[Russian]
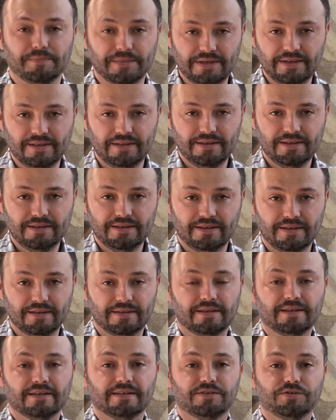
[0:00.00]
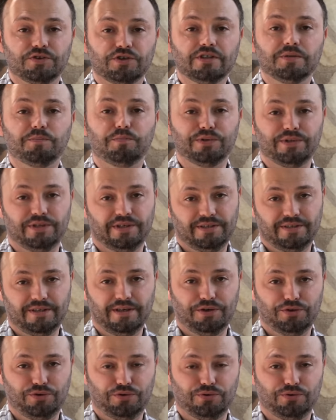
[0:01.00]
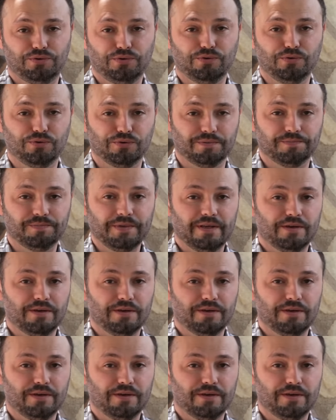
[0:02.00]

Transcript: Майонез – это совершенно потрясающий соус.